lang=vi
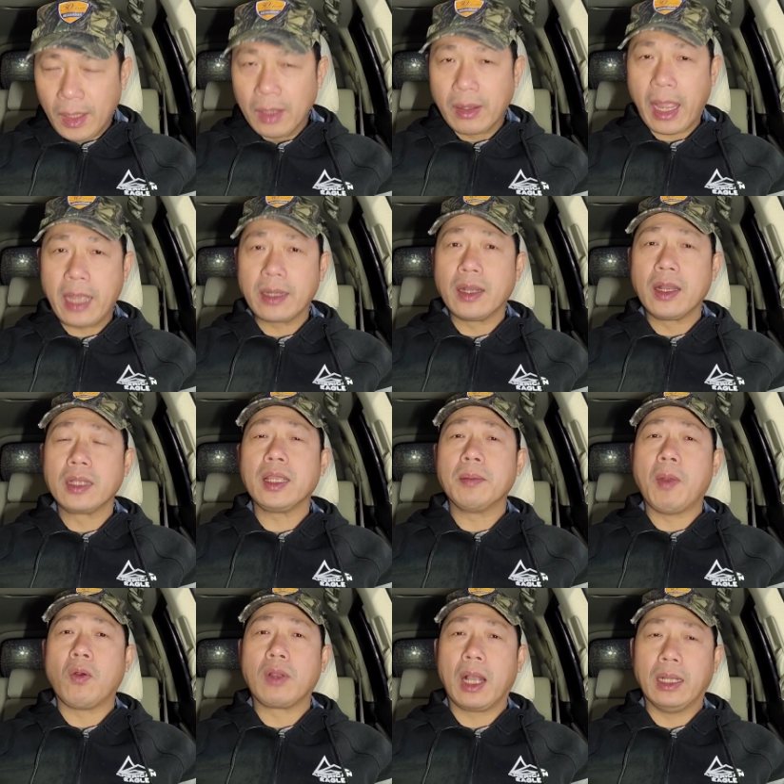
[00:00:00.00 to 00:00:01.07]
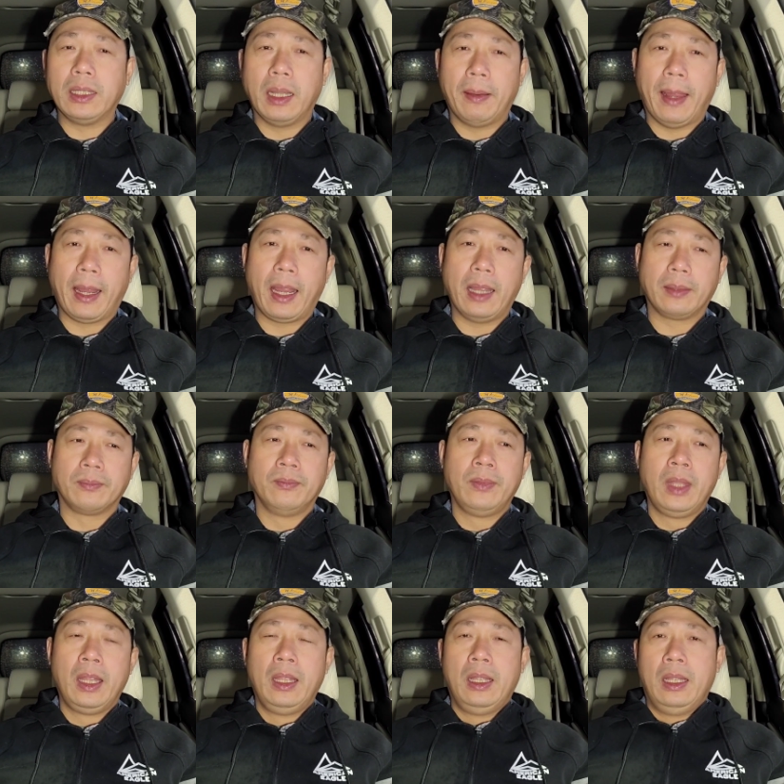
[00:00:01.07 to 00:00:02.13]
ok rồi nói chuyện bầu cử các bạn ha
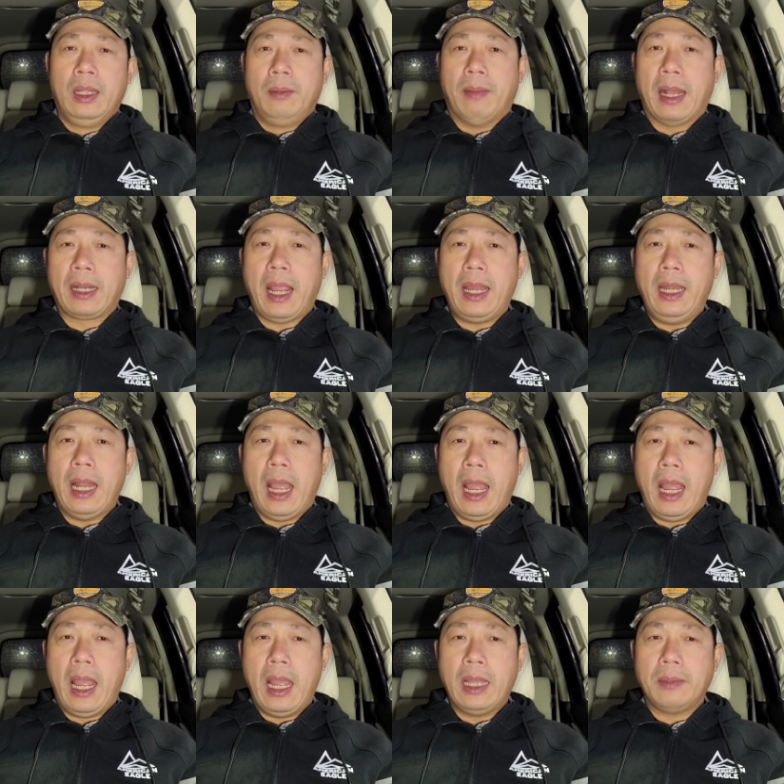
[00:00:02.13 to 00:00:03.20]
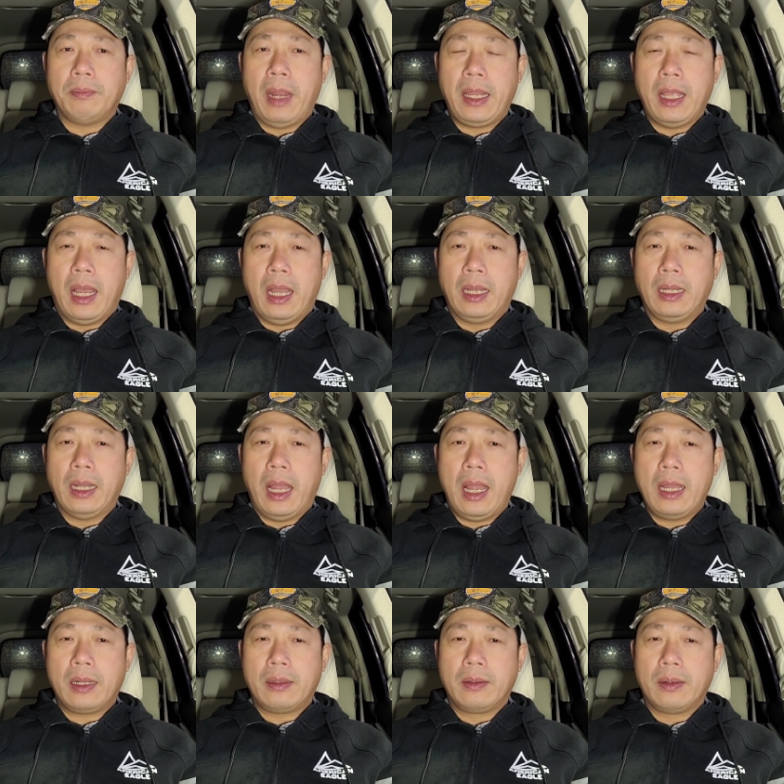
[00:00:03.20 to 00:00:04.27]
bạn thấy là bây giờ
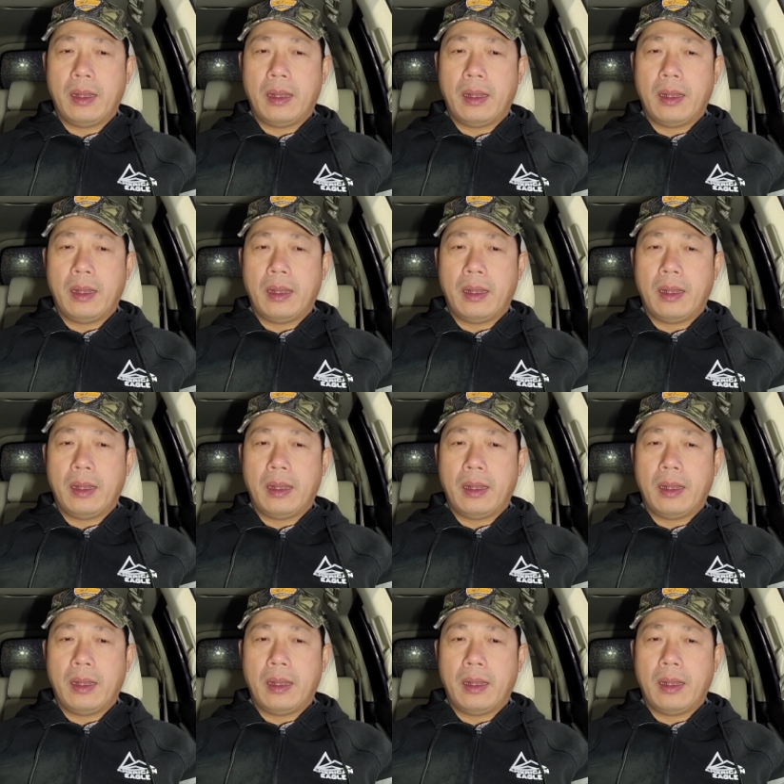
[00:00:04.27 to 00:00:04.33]
à,